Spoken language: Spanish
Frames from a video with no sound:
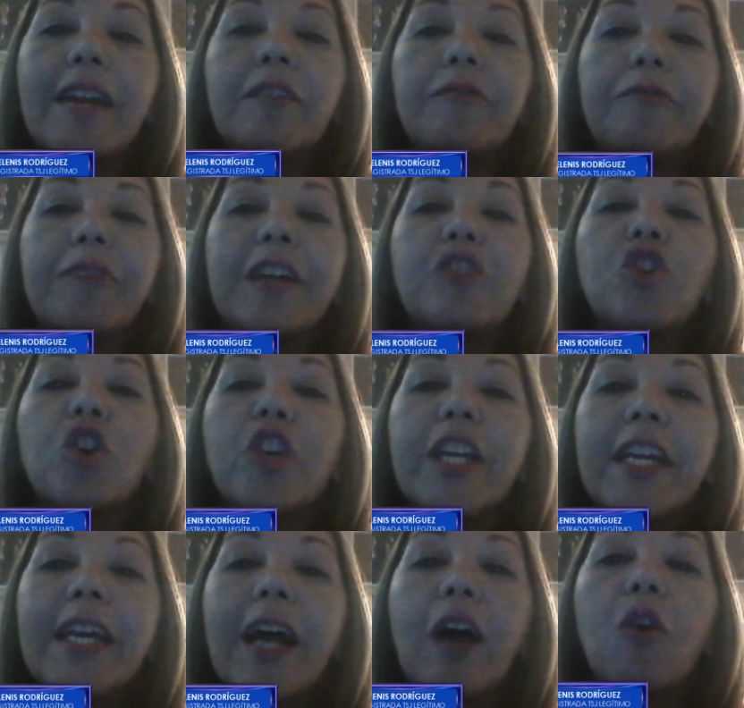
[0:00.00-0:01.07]

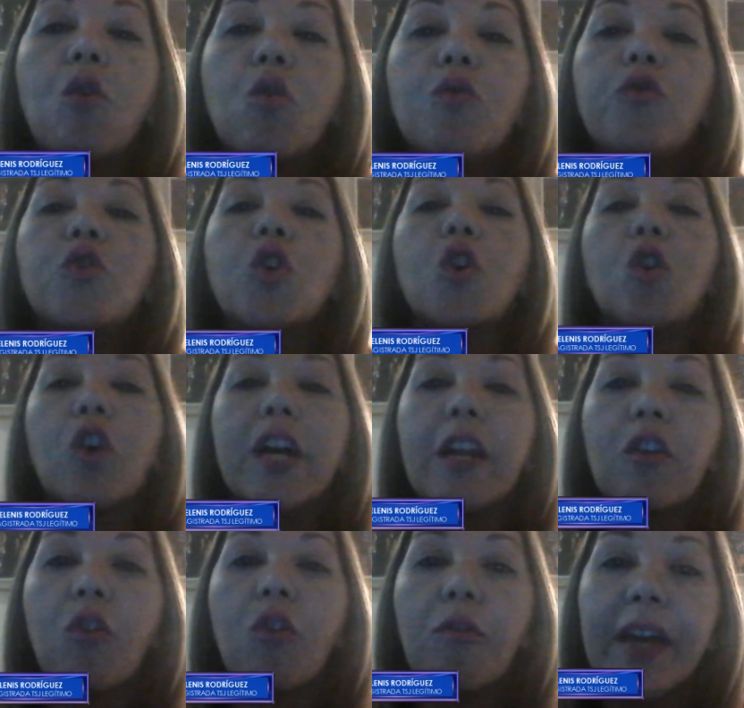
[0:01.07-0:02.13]
fechorías junto con
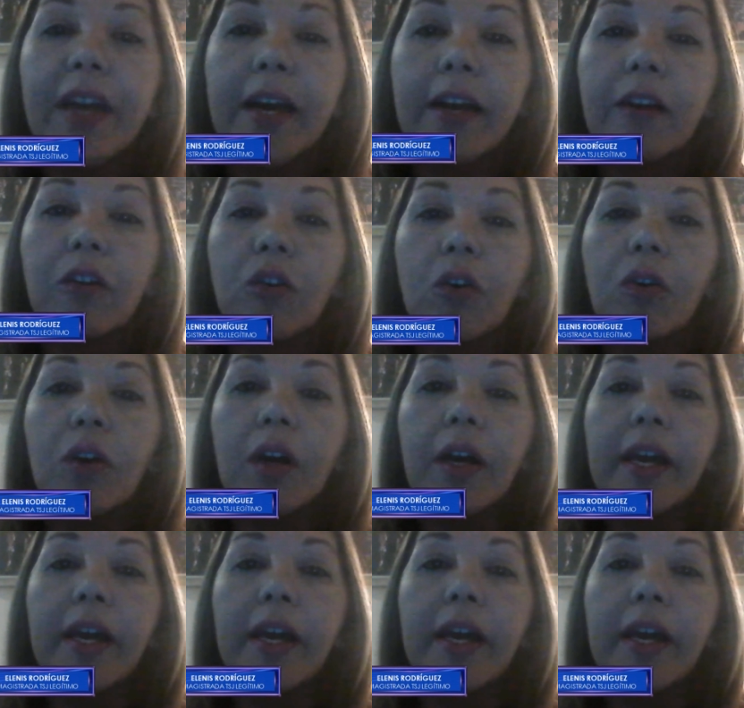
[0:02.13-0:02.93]
el gobierno